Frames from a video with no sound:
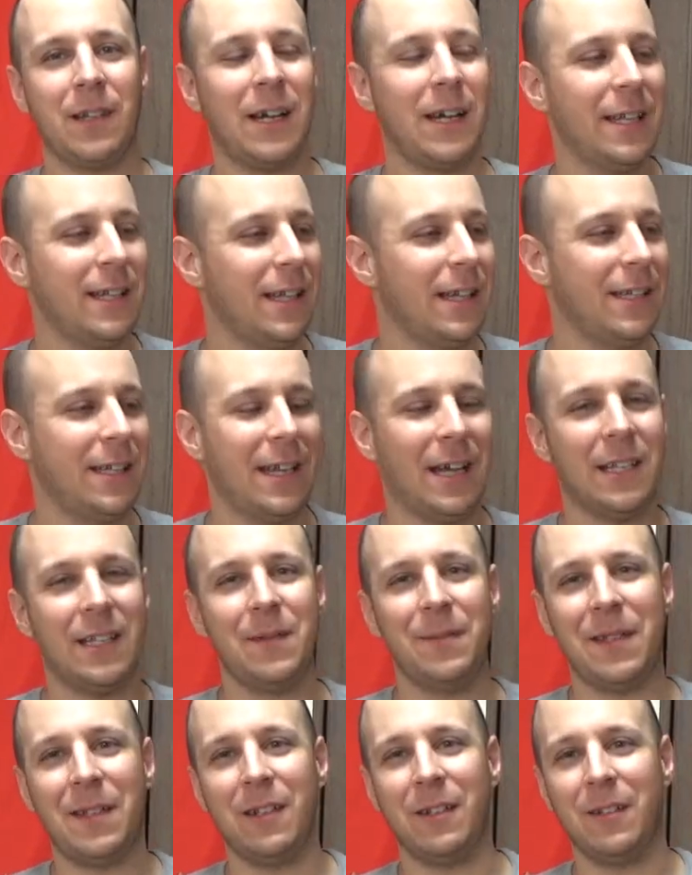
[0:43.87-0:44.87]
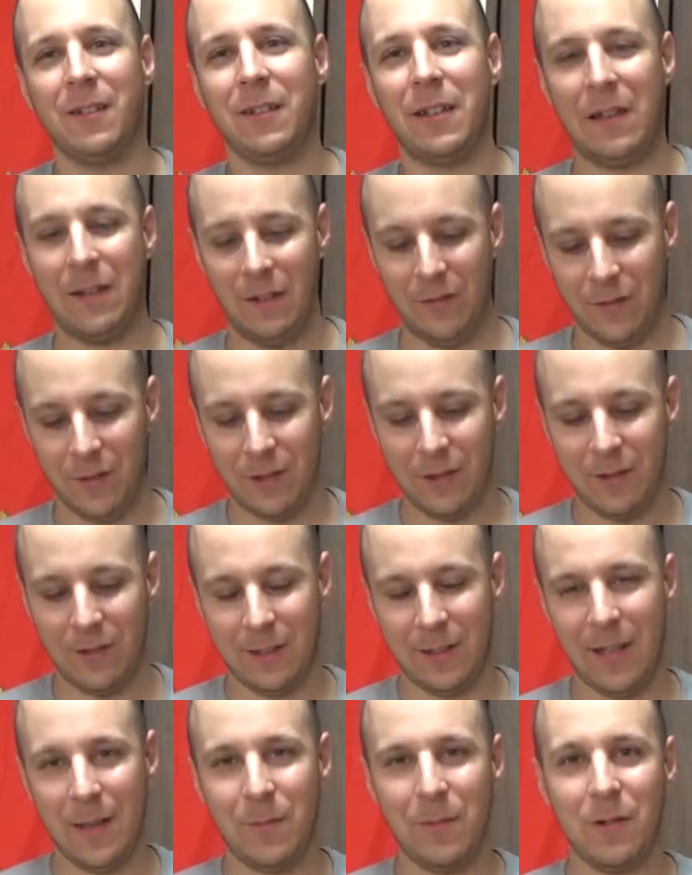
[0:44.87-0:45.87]
えたいに初めての時は普通
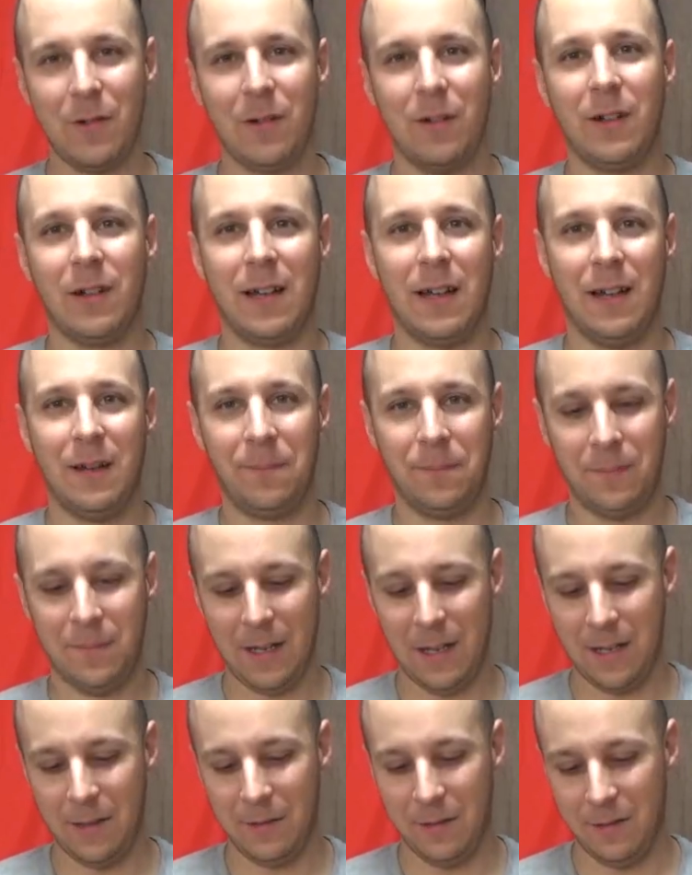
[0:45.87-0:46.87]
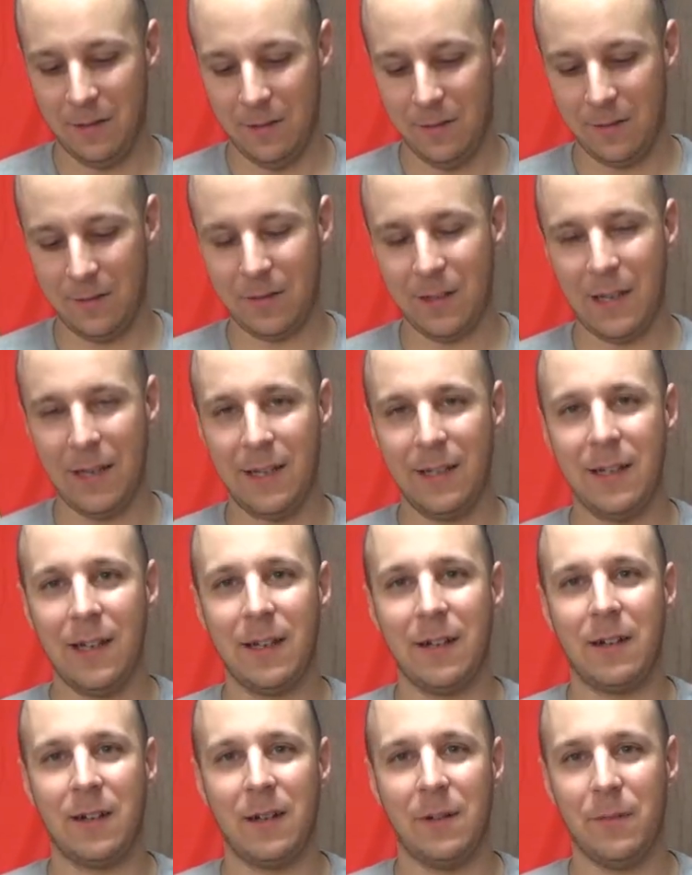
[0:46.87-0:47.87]
の手袋が、えーと、変えた
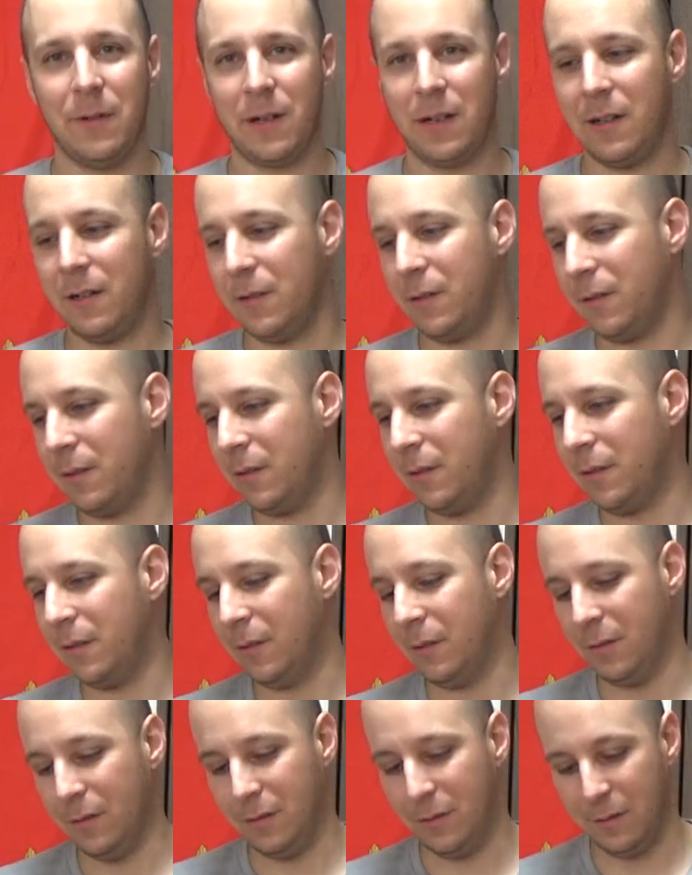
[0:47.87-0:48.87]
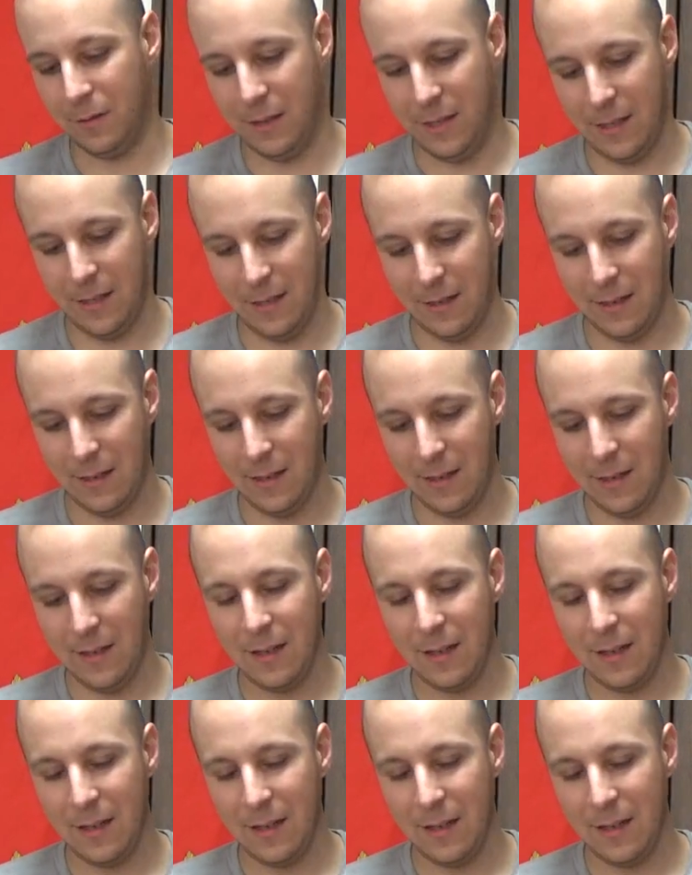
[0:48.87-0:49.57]
いからもらうのに